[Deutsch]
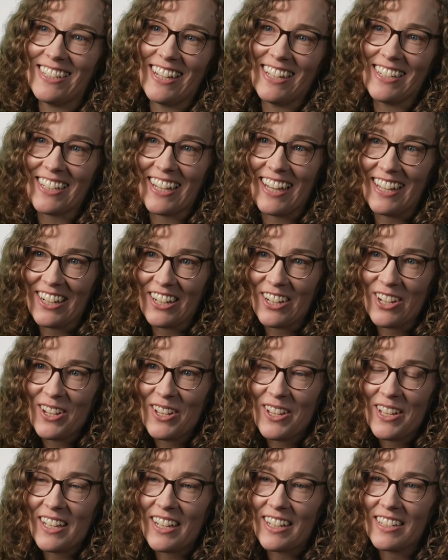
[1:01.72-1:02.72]
daran,
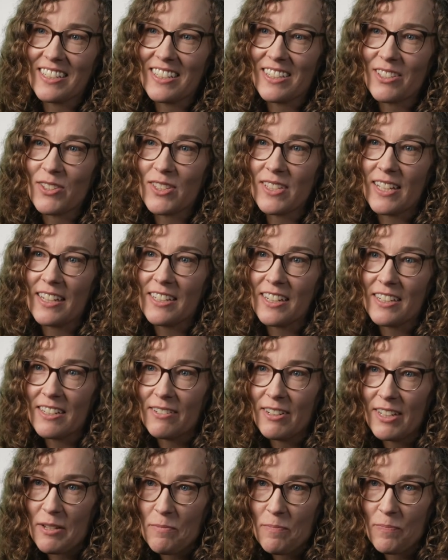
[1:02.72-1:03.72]
an diesem
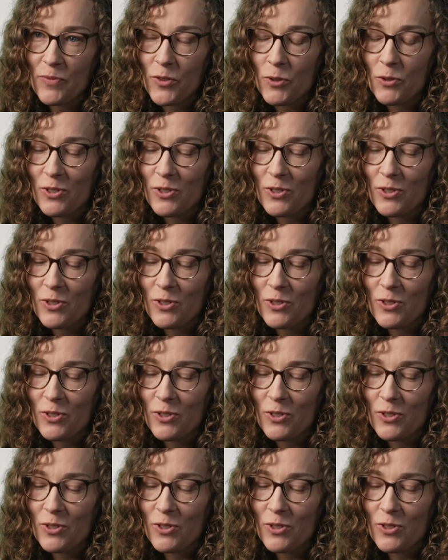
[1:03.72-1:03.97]
Startup-Leben.